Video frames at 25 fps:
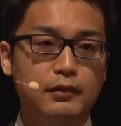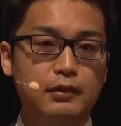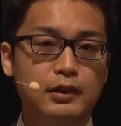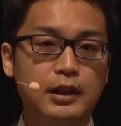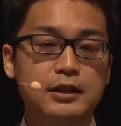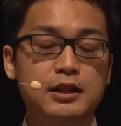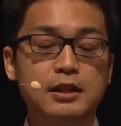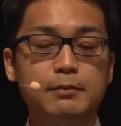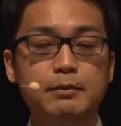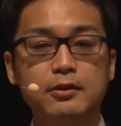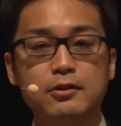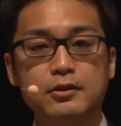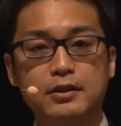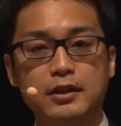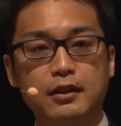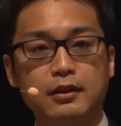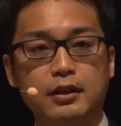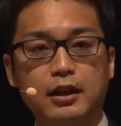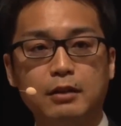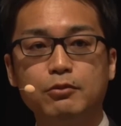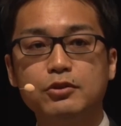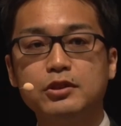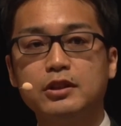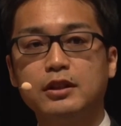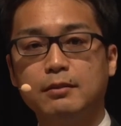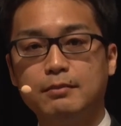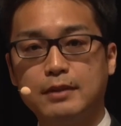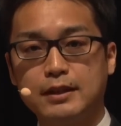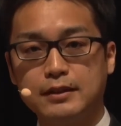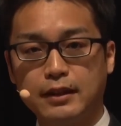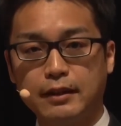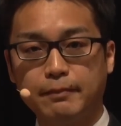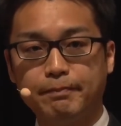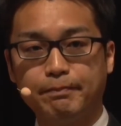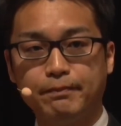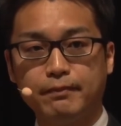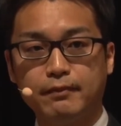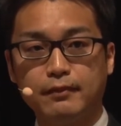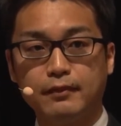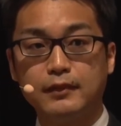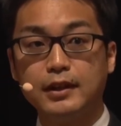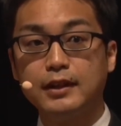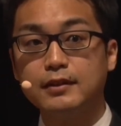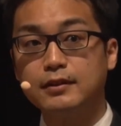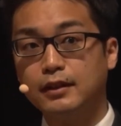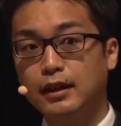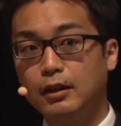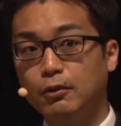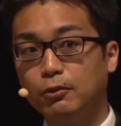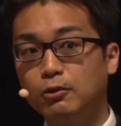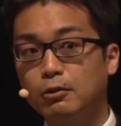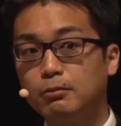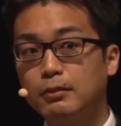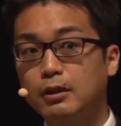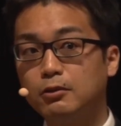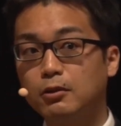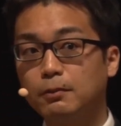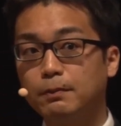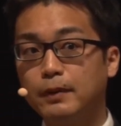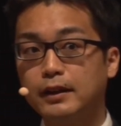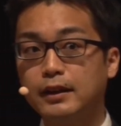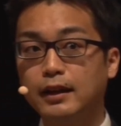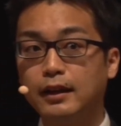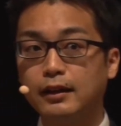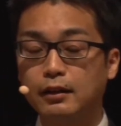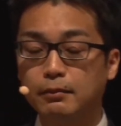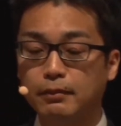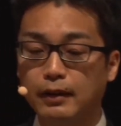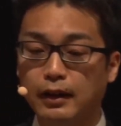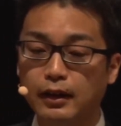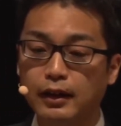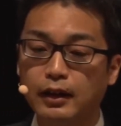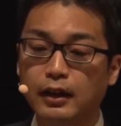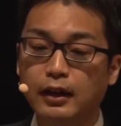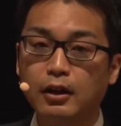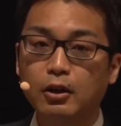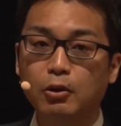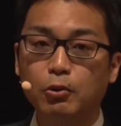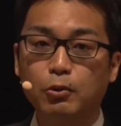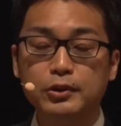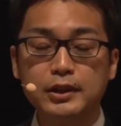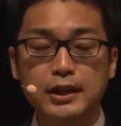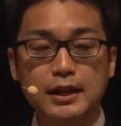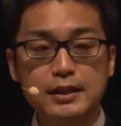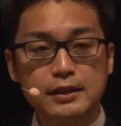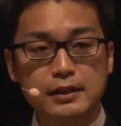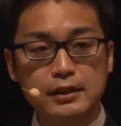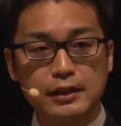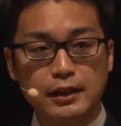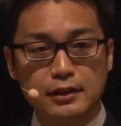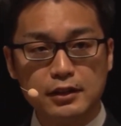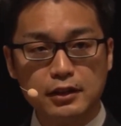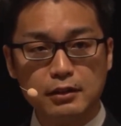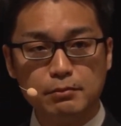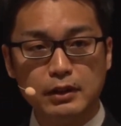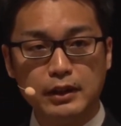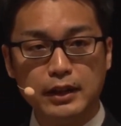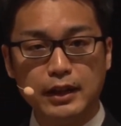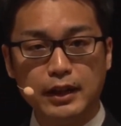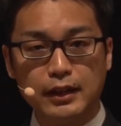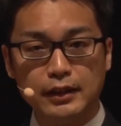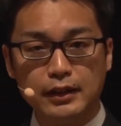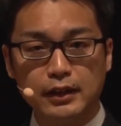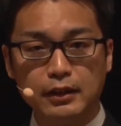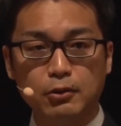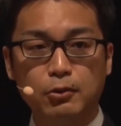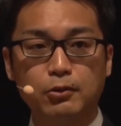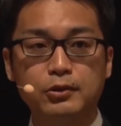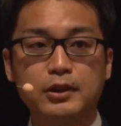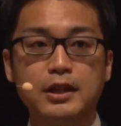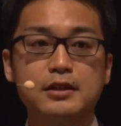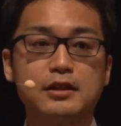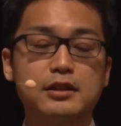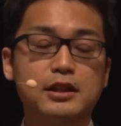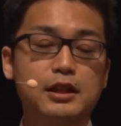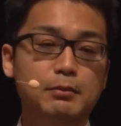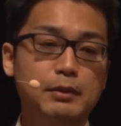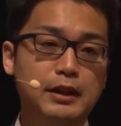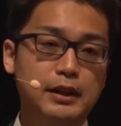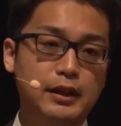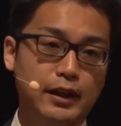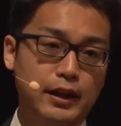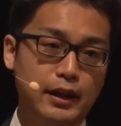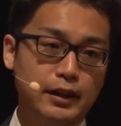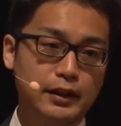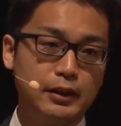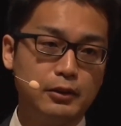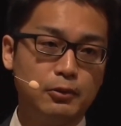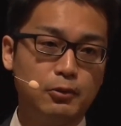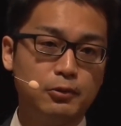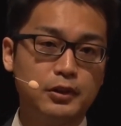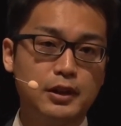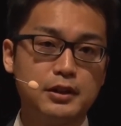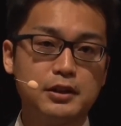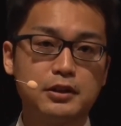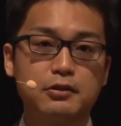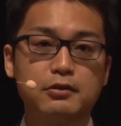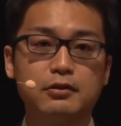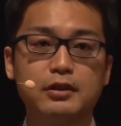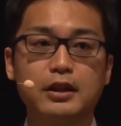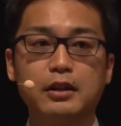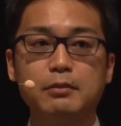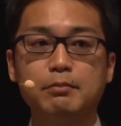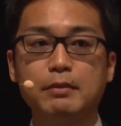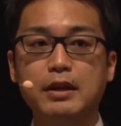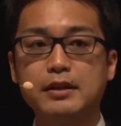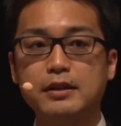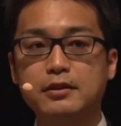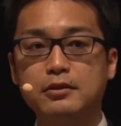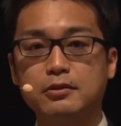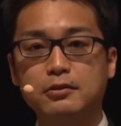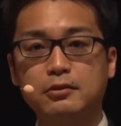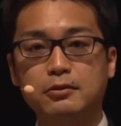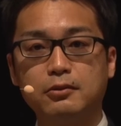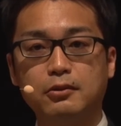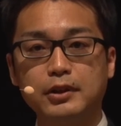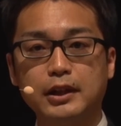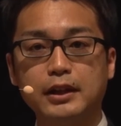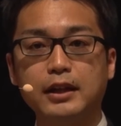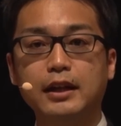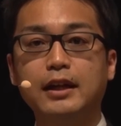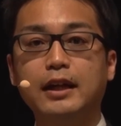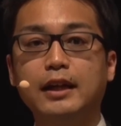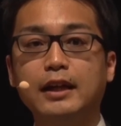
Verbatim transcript: 馴染みのせいかもしれませんですがオノマトペであれば同じ馴染みであり同じ意味であり同じぐらい目にするのに